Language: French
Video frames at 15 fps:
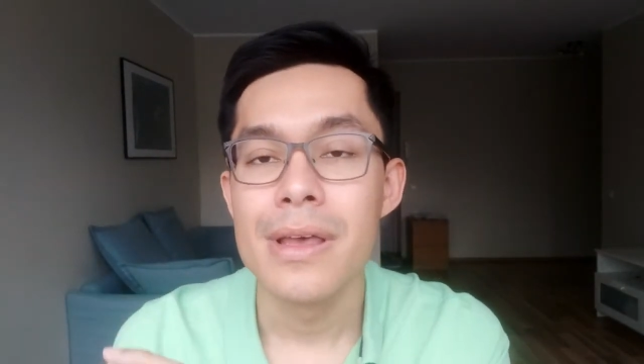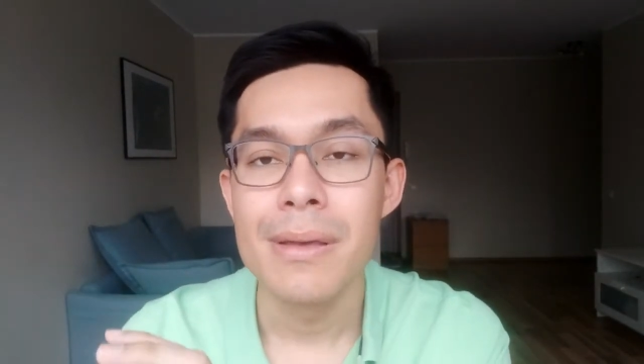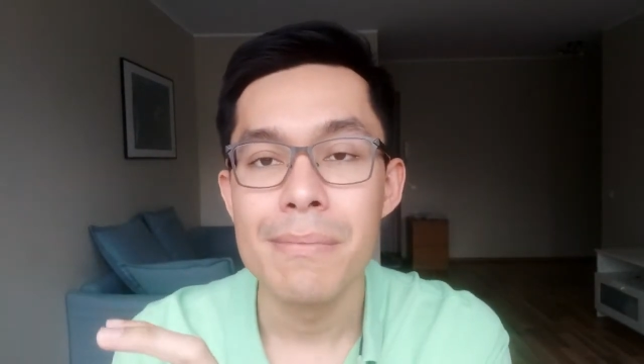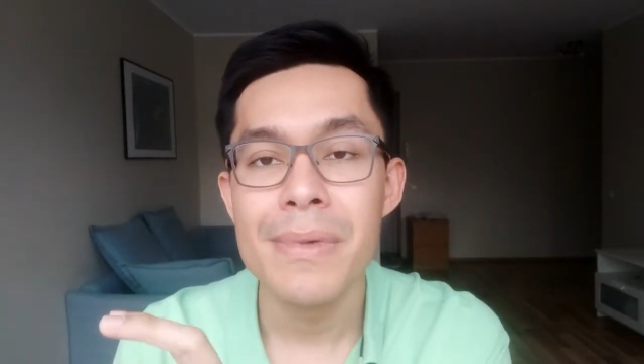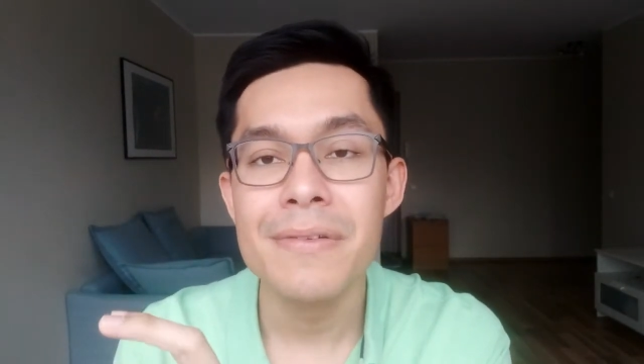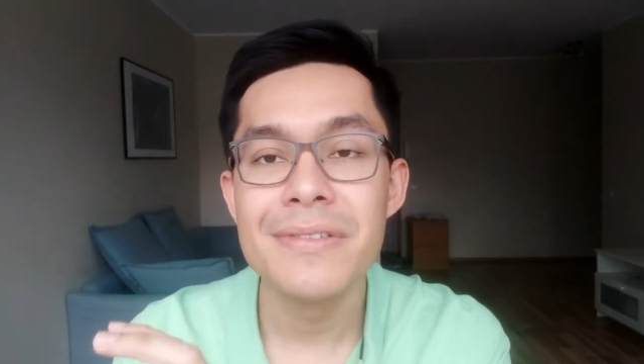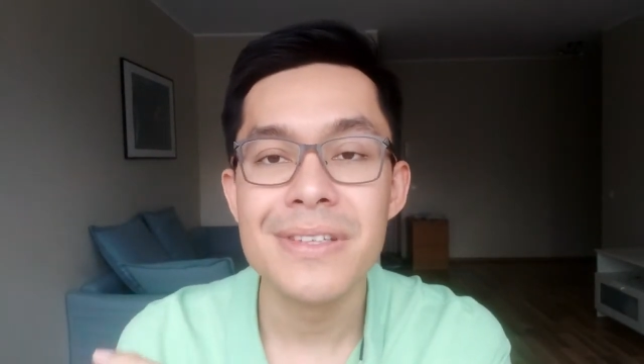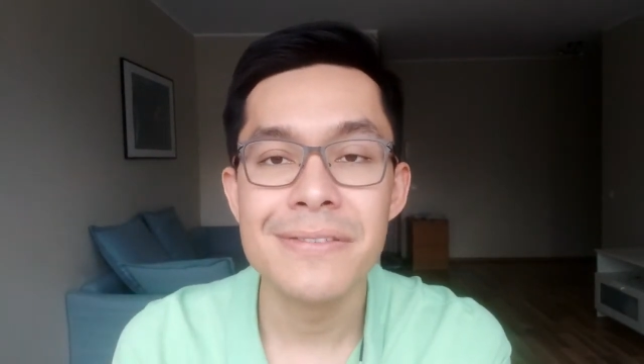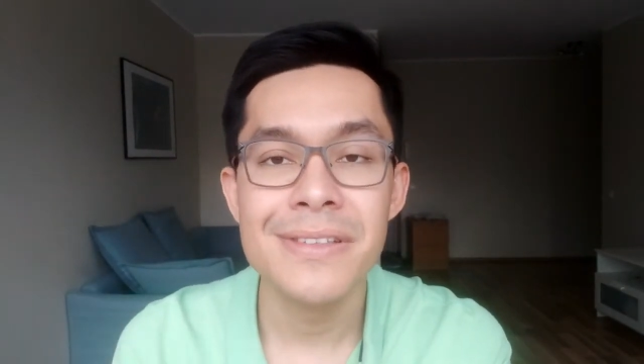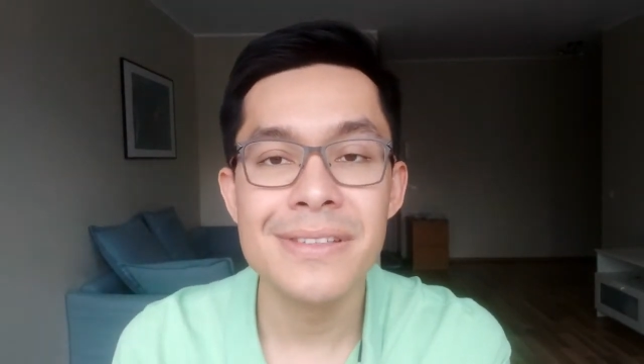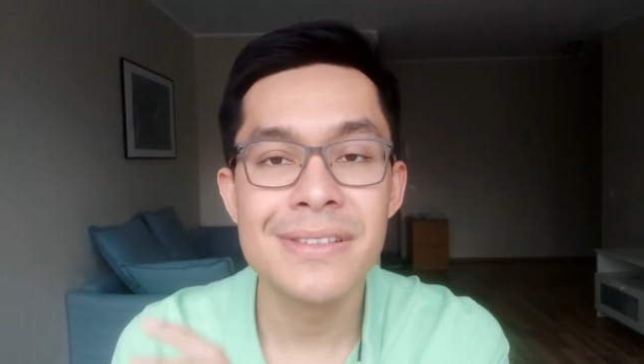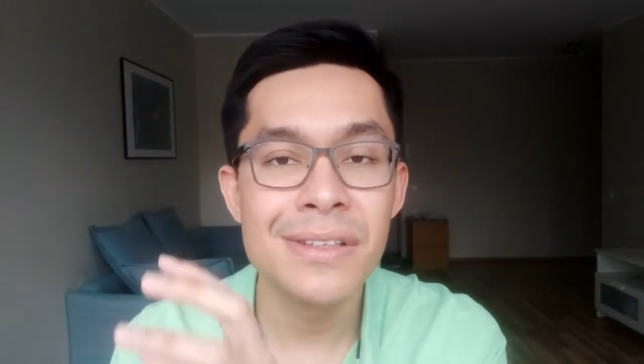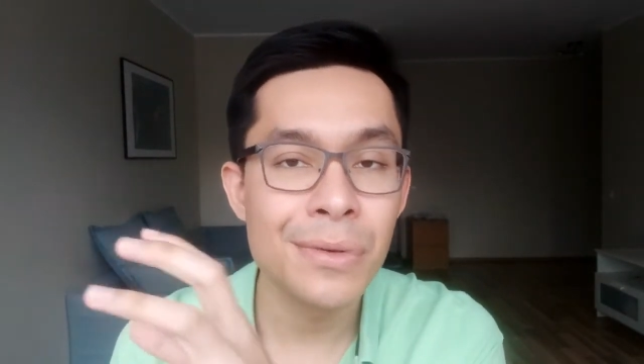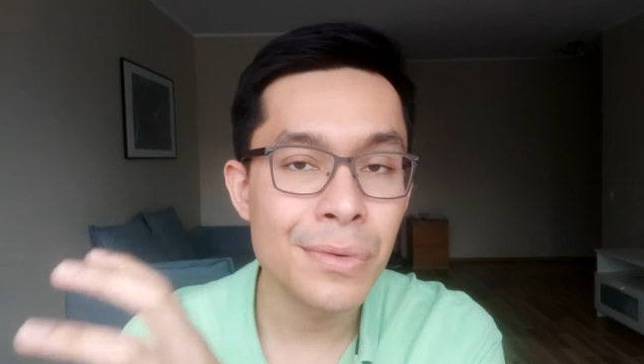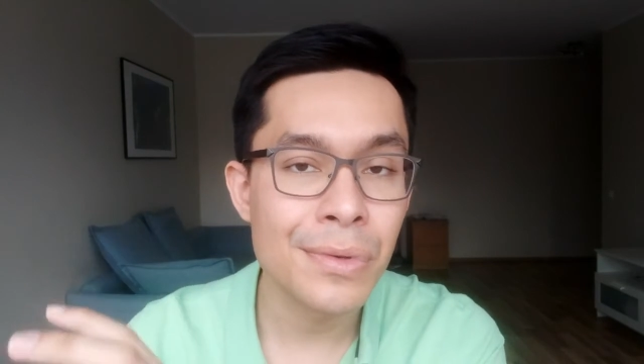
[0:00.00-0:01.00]
mais vous avez
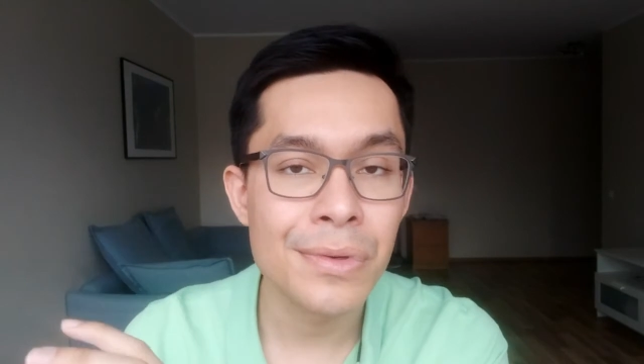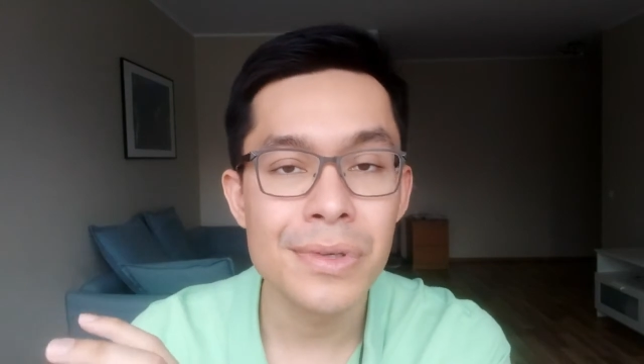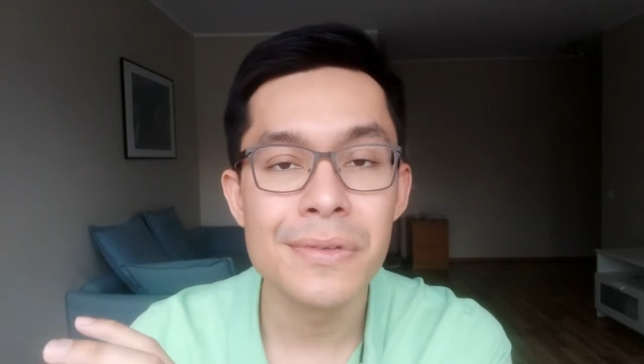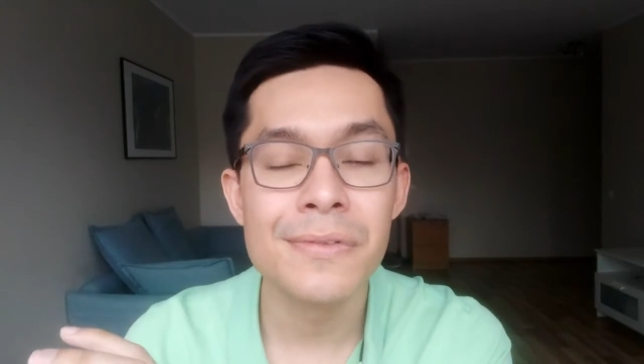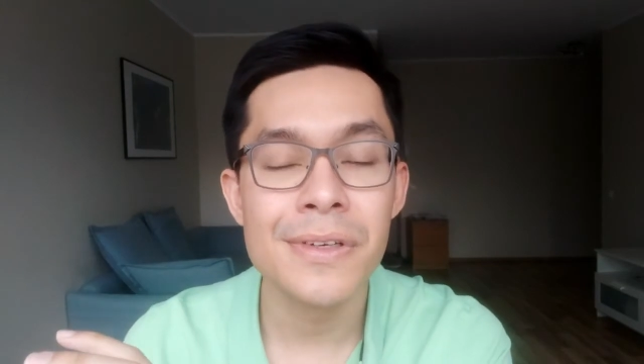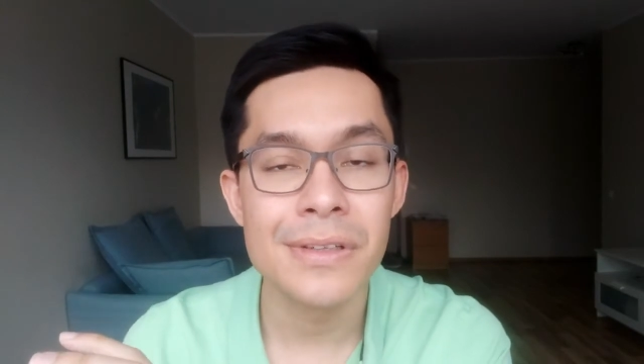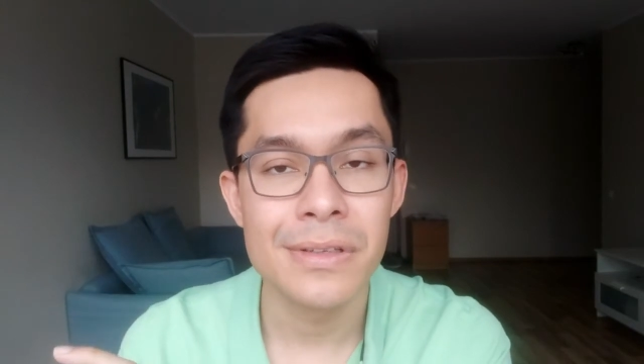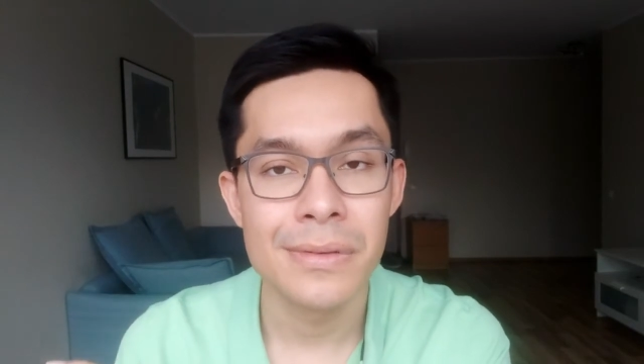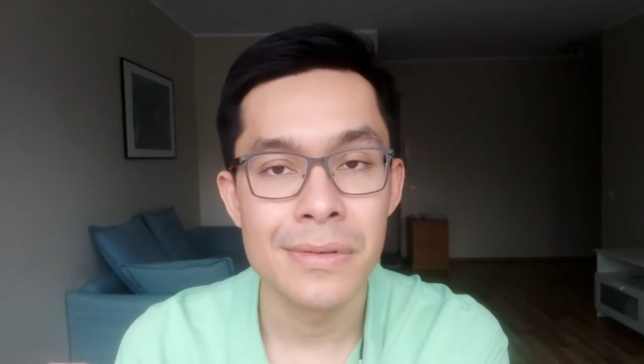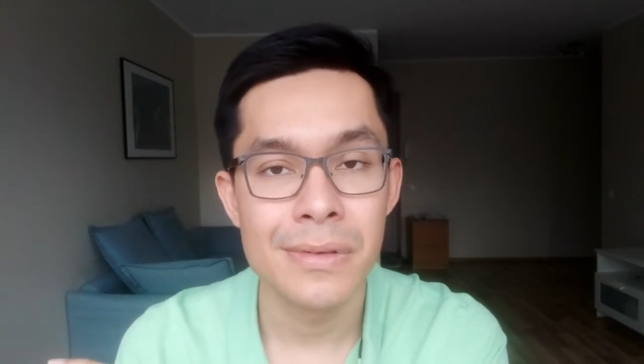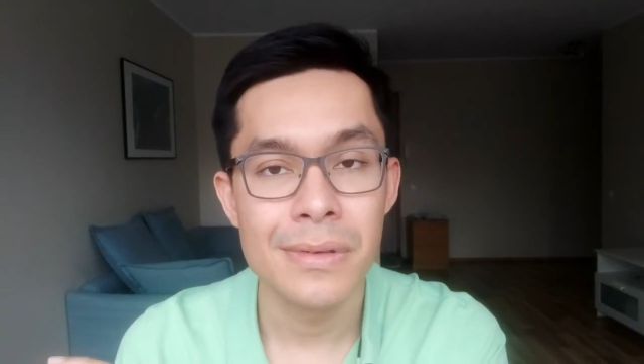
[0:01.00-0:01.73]
0 euros de vente.